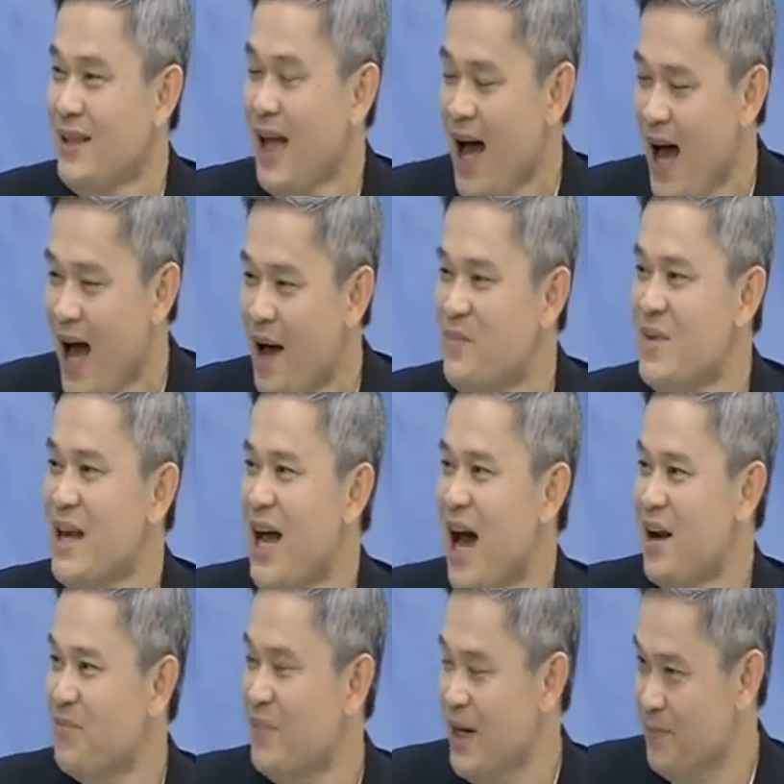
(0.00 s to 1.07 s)
ถ้ามี
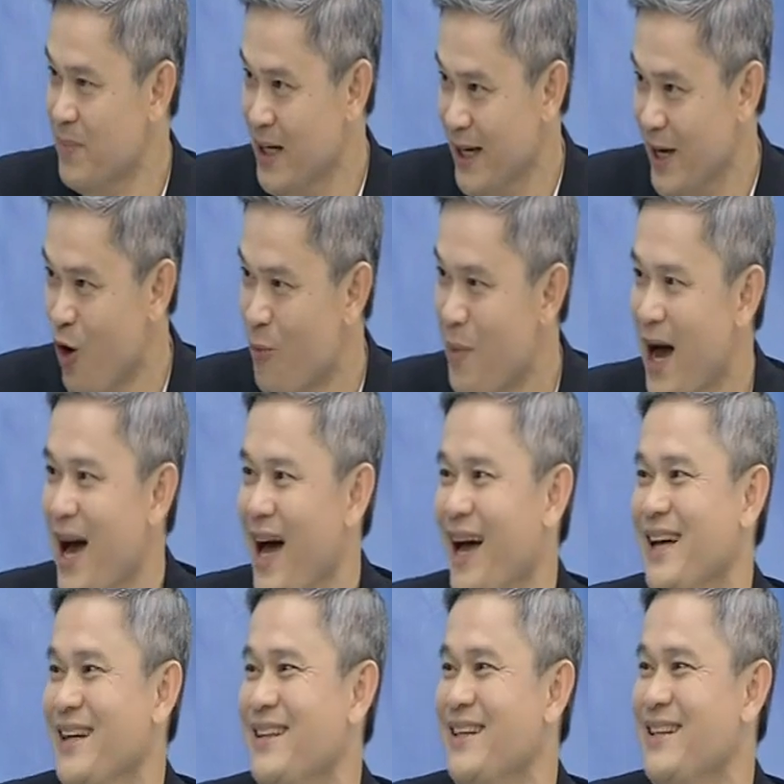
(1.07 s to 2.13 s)
การเปิดเผยออกมา
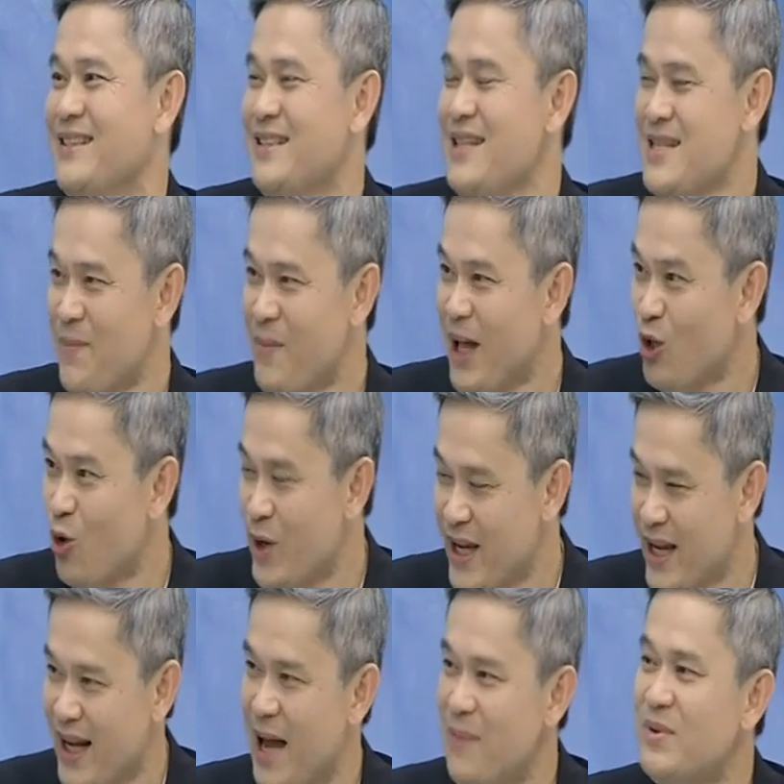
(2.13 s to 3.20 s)
ที่สำคัญตรง
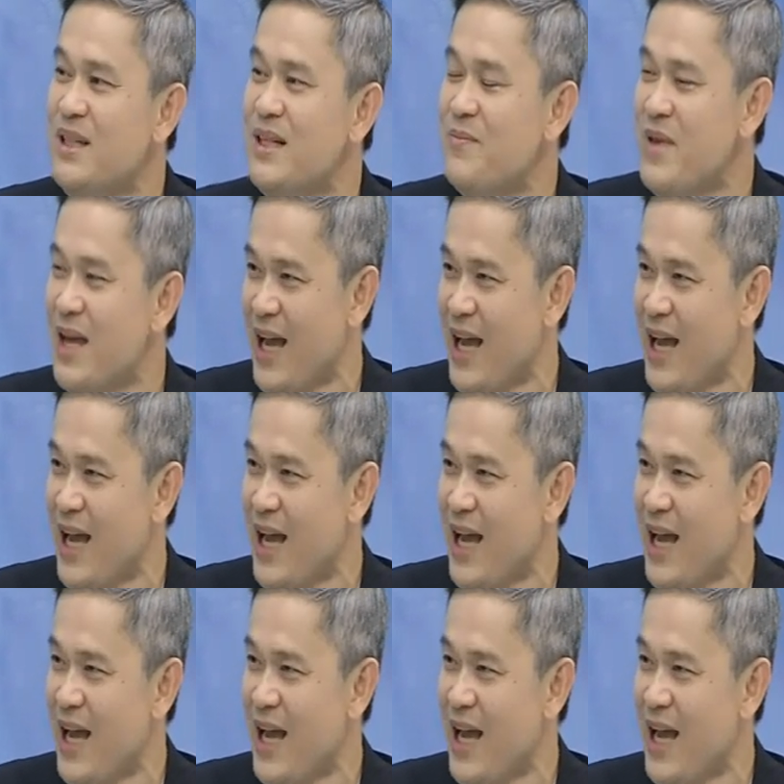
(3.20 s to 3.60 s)
นี้นะครับคือ